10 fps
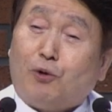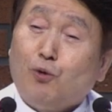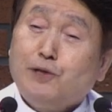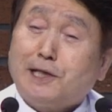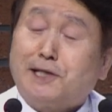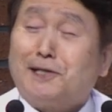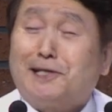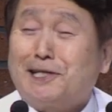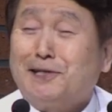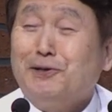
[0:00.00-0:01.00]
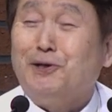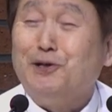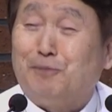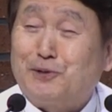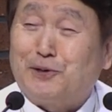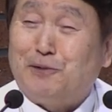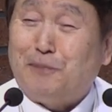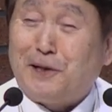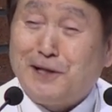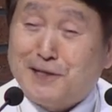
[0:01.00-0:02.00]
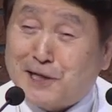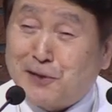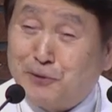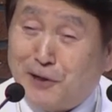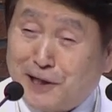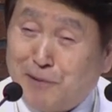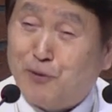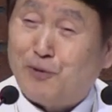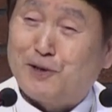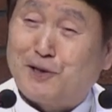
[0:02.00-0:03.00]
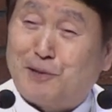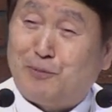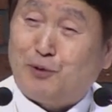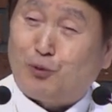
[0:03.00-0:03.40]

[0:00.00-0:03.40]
혼자 찍은 사진은 거의 없어요. 백일 사진도 아까 본 것처럼